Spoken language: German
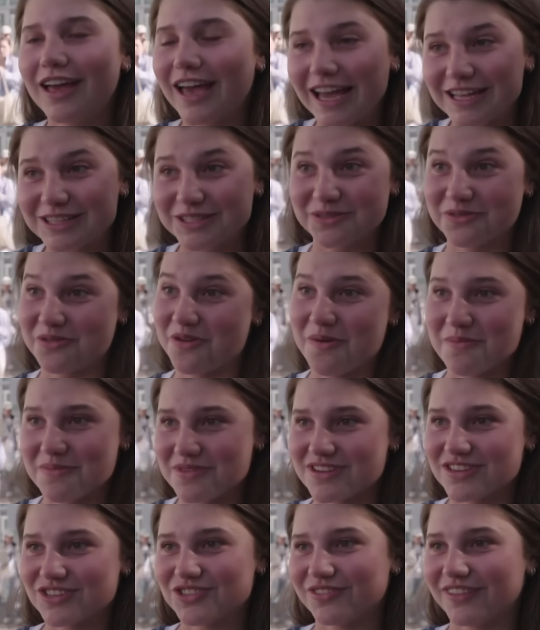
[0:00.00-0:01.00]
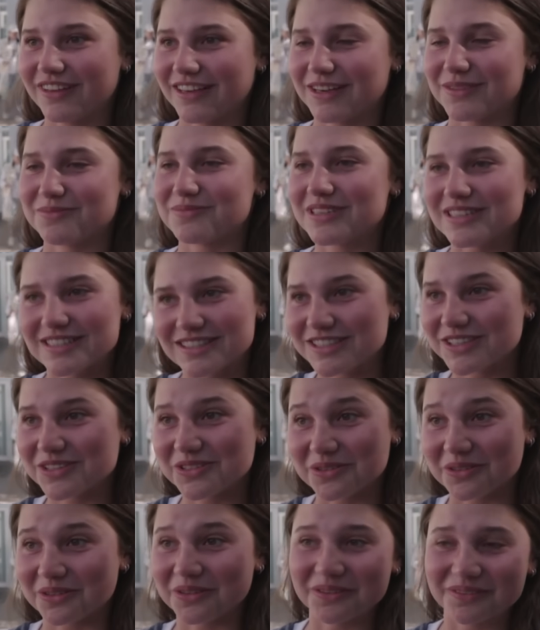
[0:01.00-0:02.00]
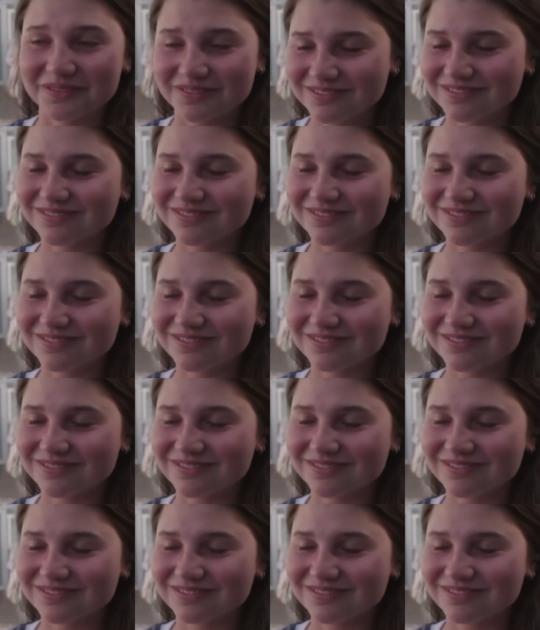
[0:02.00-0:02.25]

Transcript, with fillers: reinzukommen in das schwere Medizinstudium.